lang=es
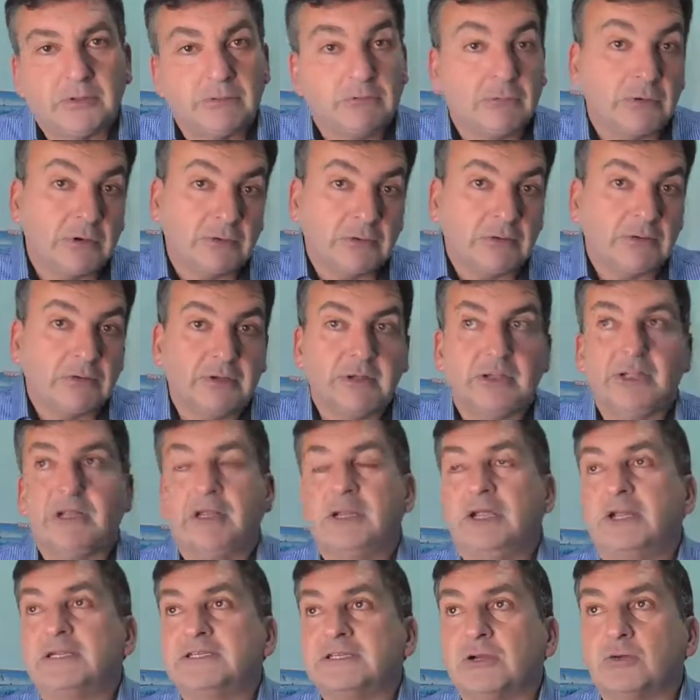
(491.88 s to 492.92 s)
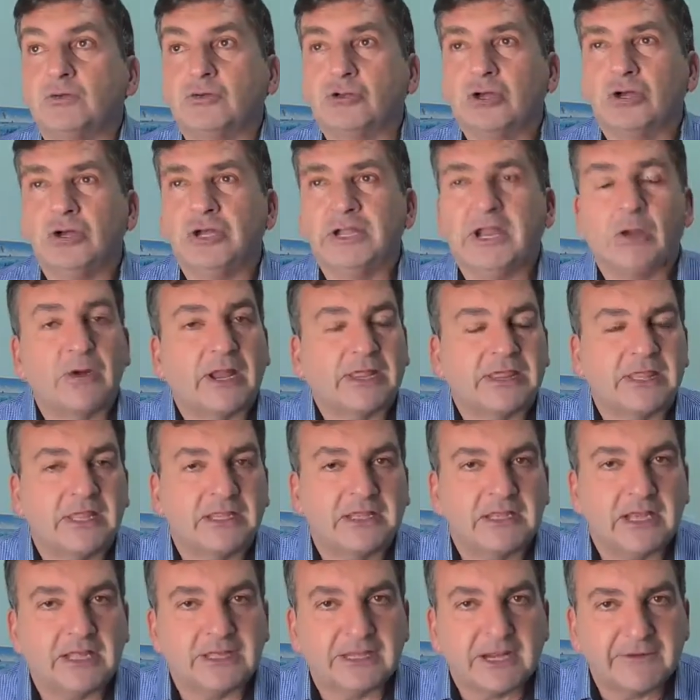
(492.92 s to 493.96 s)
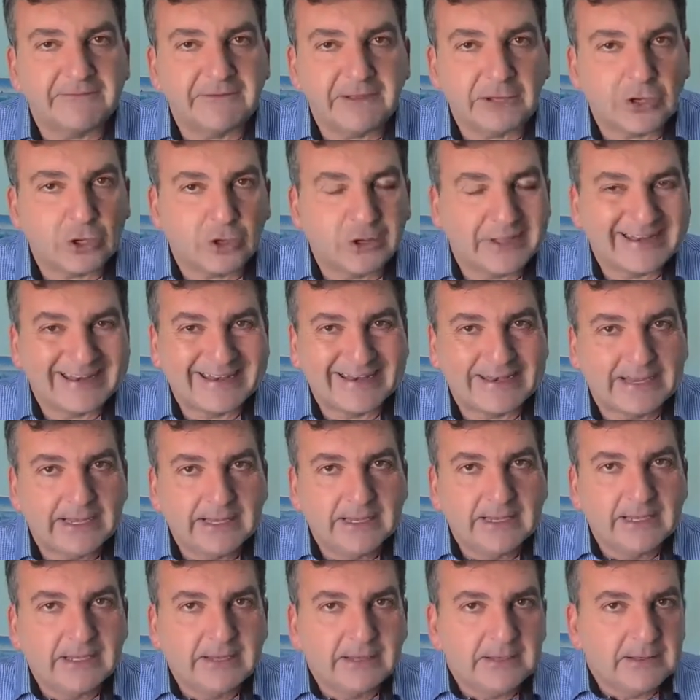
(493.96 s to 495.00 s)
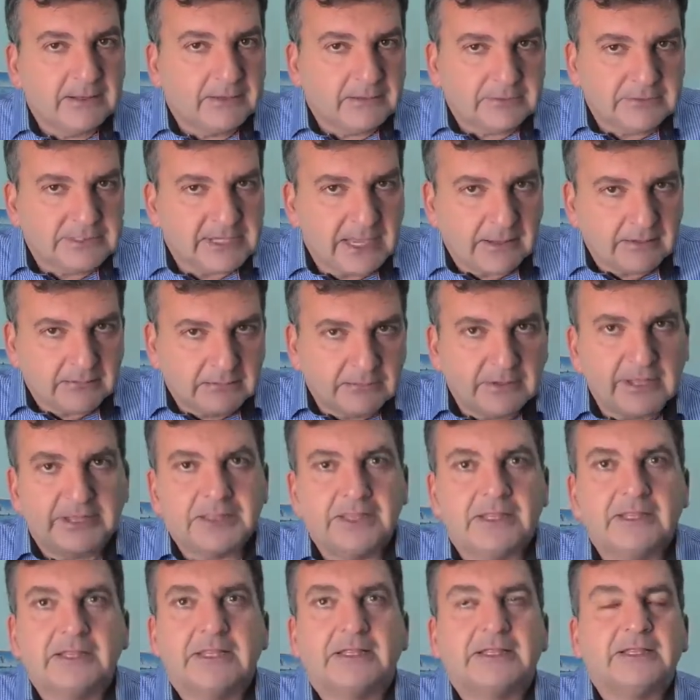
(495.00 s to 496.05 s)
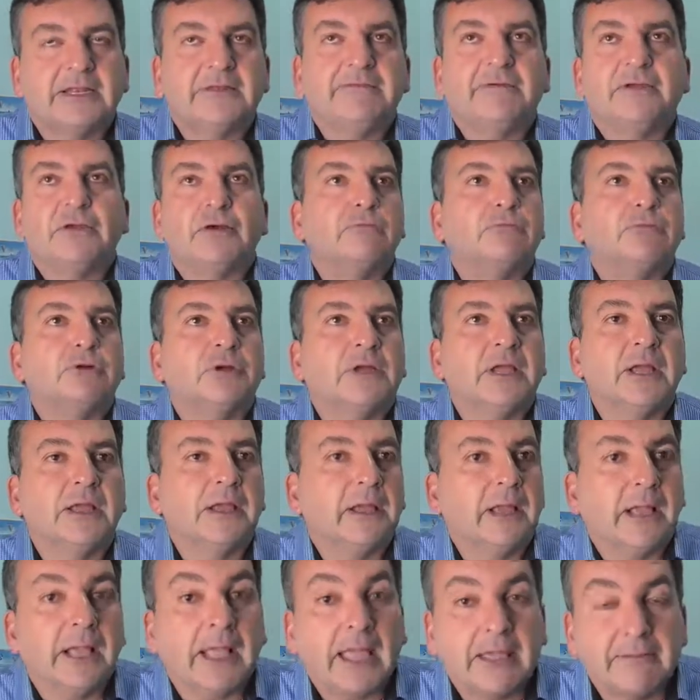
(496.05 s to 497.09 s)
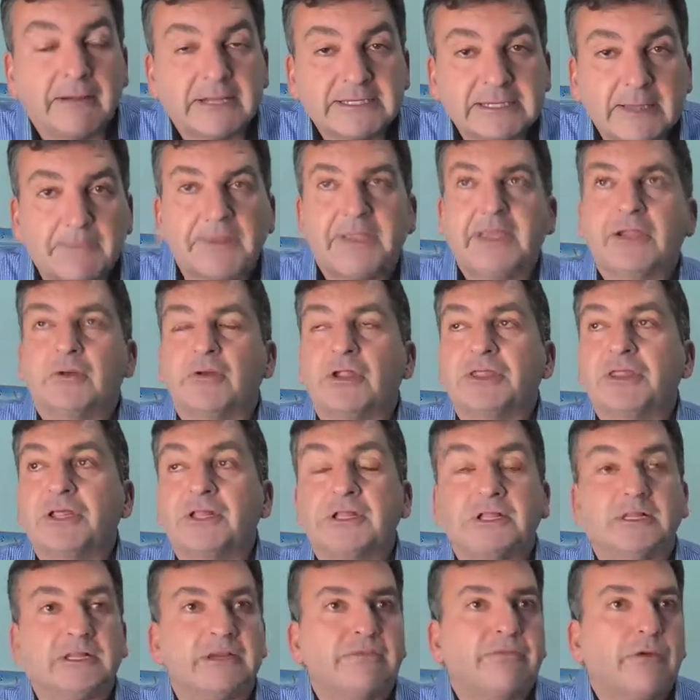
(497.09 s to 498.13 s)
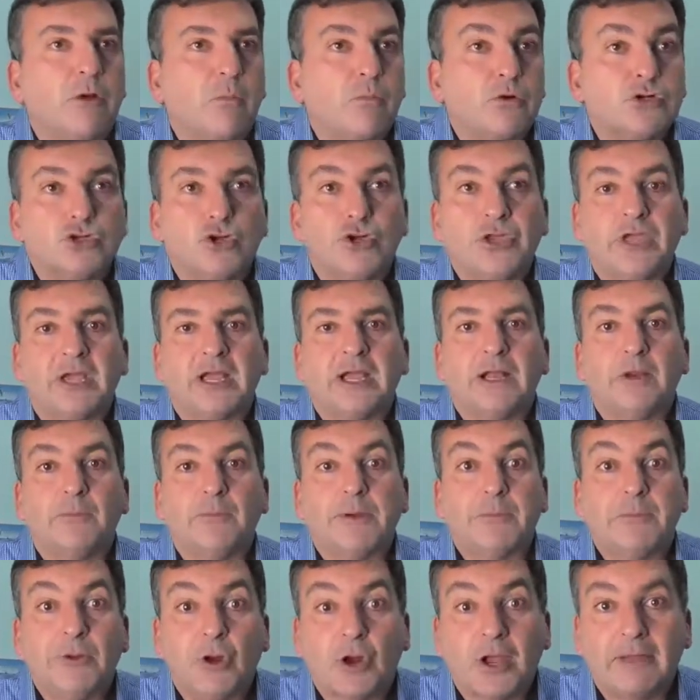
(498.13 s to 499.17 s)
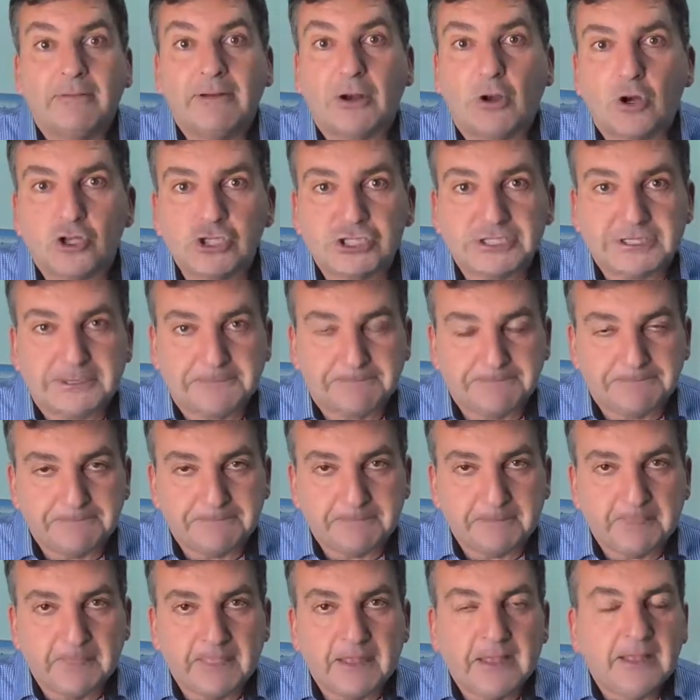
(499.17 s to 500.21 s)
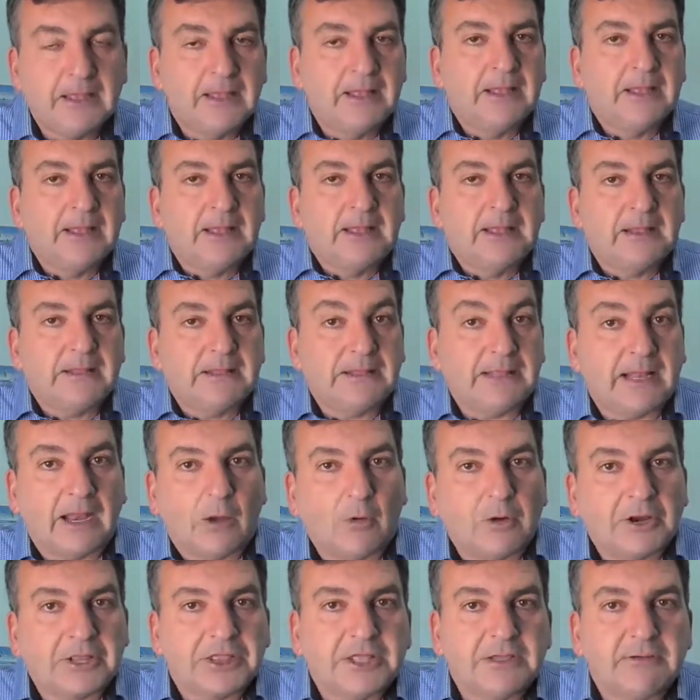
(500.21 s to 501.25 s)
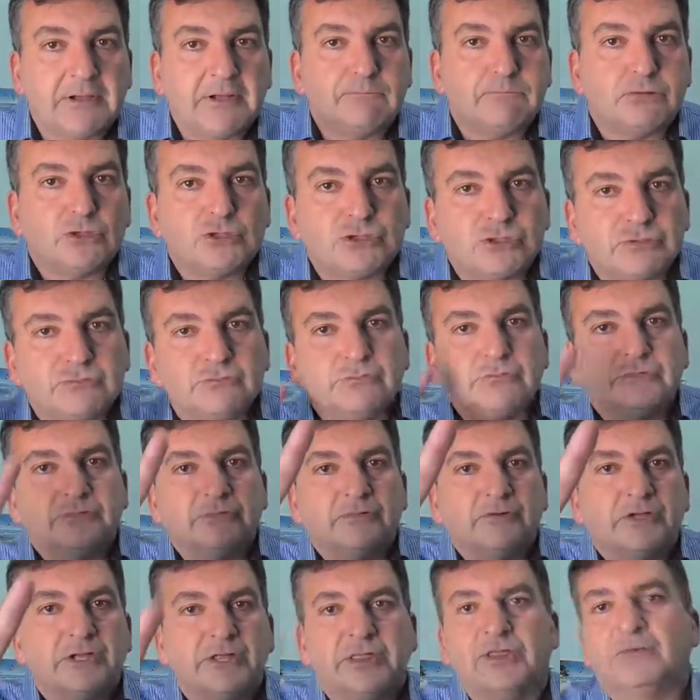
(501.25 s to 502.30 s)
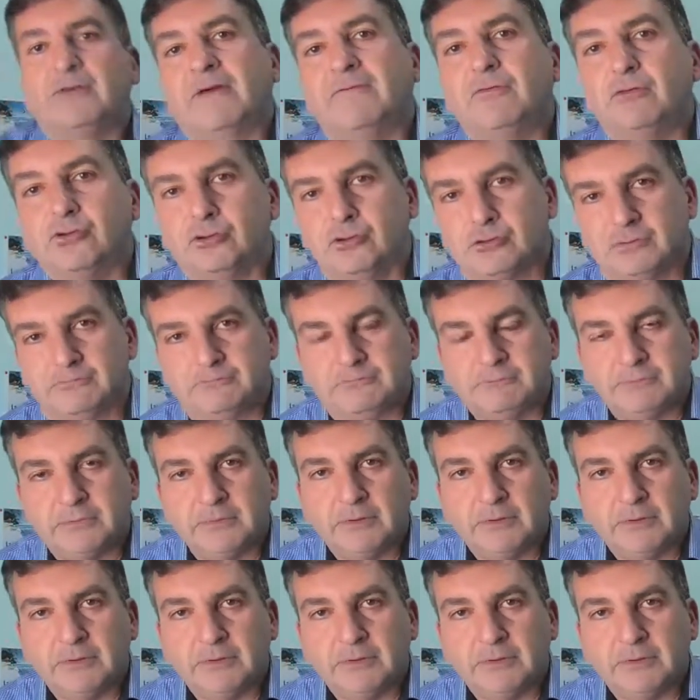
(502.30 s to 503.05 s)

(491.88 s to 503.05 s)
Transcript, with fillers: Bueno, el segundo era un accidente de tráfico en... O sea, un accidente de tráfico. ¿Qué, vas a pillar un accidente de tráfico? Pues yo llegué, lo primero que vi el coche de la Guardia Civil, pues hice una foto.